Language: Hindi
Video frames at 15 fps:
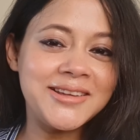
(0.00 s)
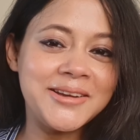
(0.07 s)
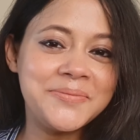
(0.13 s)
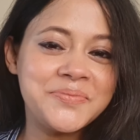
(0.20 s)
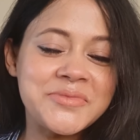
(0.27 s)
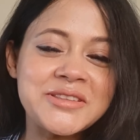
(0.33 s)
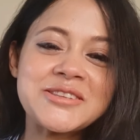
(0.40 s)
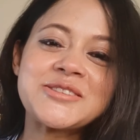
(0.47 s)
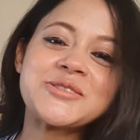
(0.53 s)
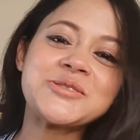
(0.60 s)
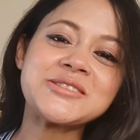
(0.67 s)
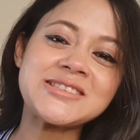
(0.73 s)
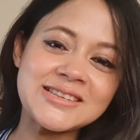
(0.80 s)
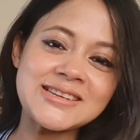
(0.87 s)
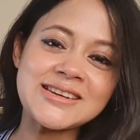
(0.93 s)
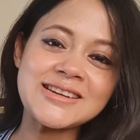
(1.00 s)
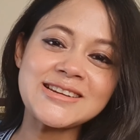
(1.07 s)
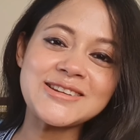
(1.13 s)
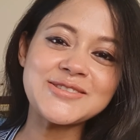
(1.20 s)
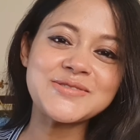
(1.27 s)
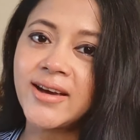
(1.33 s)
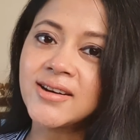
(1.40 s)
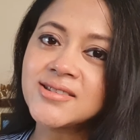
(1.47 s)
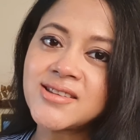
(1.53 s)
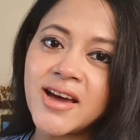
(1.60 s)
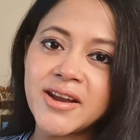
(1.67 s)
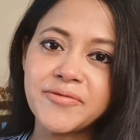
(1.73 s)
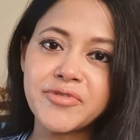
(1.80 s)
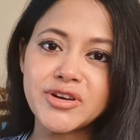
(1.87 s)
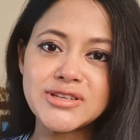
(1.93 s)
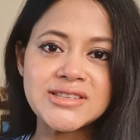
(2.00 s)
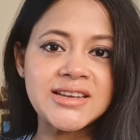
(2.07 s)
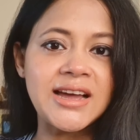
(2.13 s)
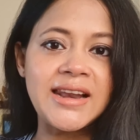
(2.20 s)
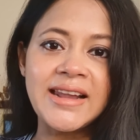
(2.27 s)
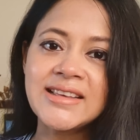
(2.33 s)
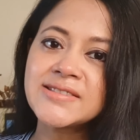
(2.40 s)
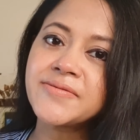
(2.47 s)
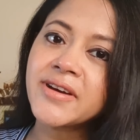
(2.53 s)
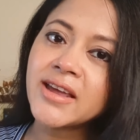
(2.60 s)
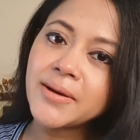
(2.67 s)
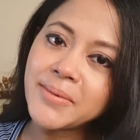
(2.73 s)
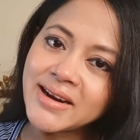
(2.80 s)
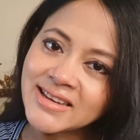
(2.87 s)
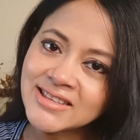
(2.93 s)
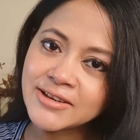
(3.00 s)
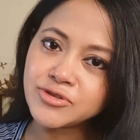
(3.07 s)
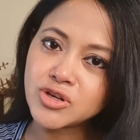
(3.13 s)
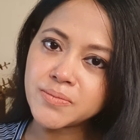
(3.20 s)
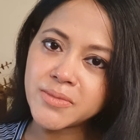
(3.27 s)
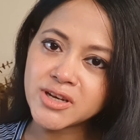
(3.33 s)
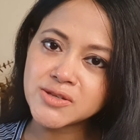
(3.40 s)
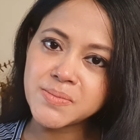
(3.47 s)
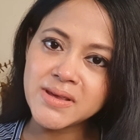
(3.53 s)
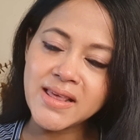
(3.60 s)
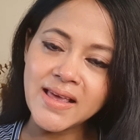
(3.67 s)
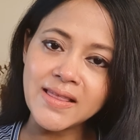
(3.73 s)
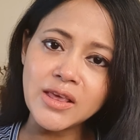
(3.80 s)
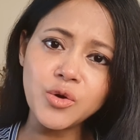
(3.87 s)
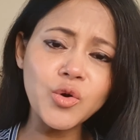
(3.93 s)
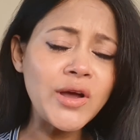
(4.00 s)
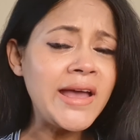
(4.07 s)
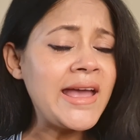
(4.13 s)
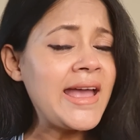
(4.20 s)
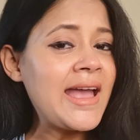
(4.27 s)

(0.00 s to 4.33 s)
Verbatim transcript: है सो स्टेट यून मैं सारे प्रोडक्ट्स का लिंक्स वगैरह मैं डिस्क्रिप्शन बॉक्स में दे दी हूँ